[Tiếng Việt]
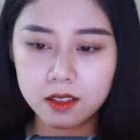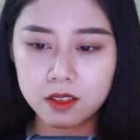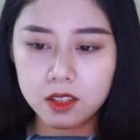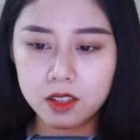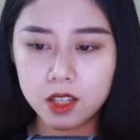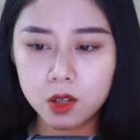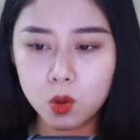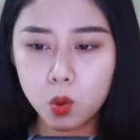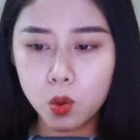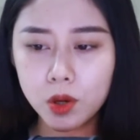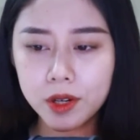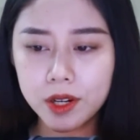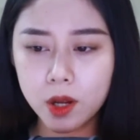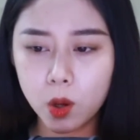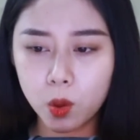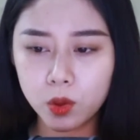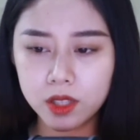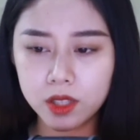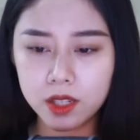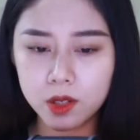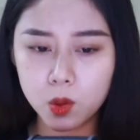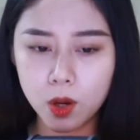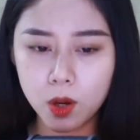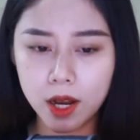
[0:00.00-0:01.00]
Chỉ cúi
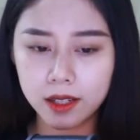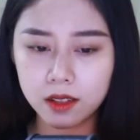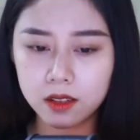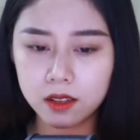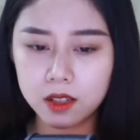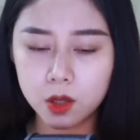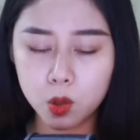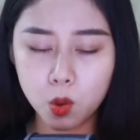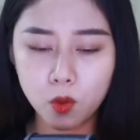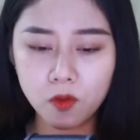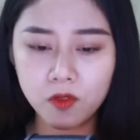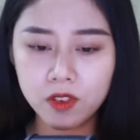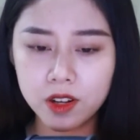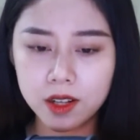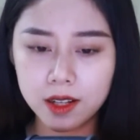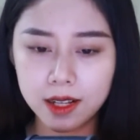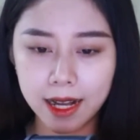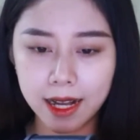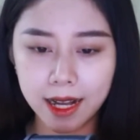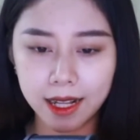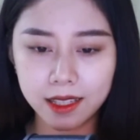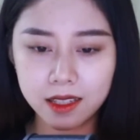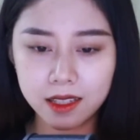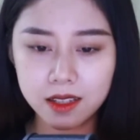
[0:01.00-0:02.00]
đầu nhìn đoàn người của Vương
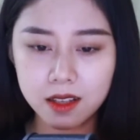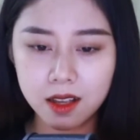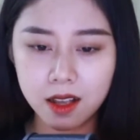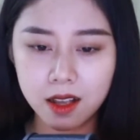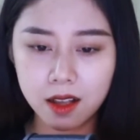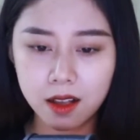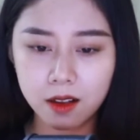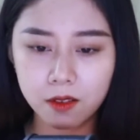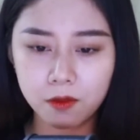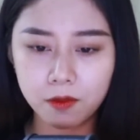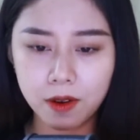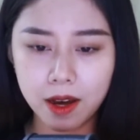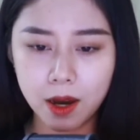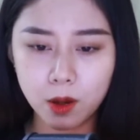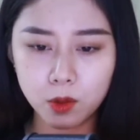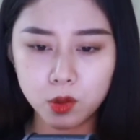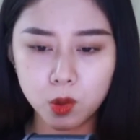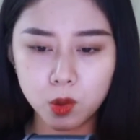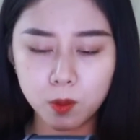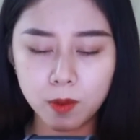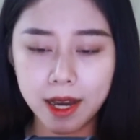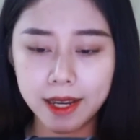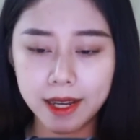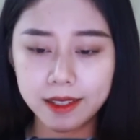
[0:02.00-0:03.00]
Khải Vào
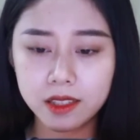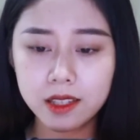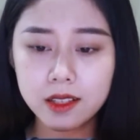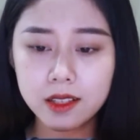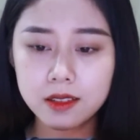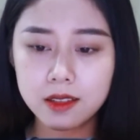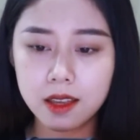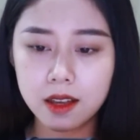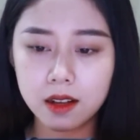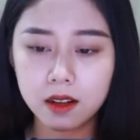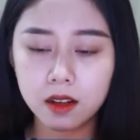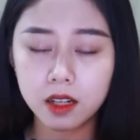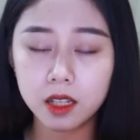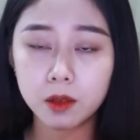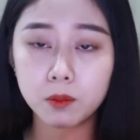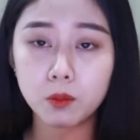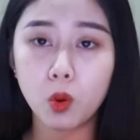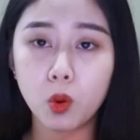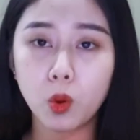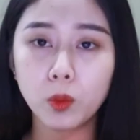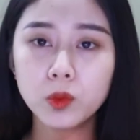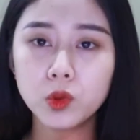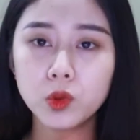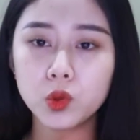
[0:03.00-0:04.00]
trong hai chiếc xe hơi
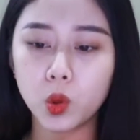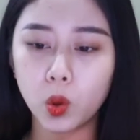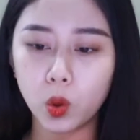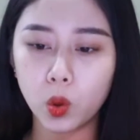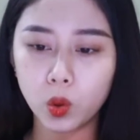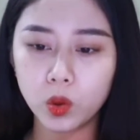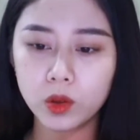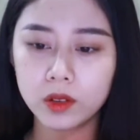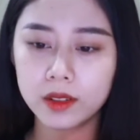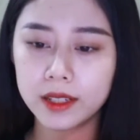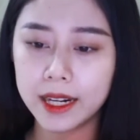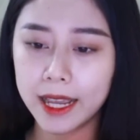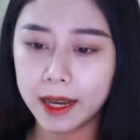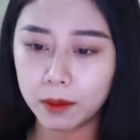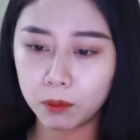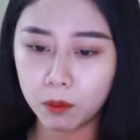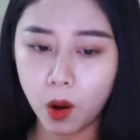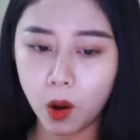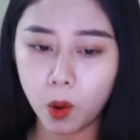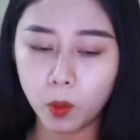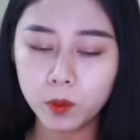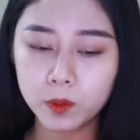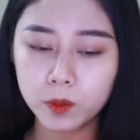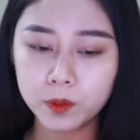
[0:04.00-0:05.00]
bốn chỗ đèn
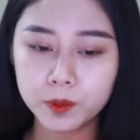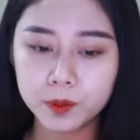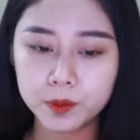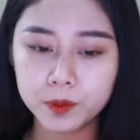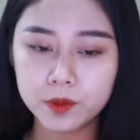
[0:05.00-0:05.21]
bóng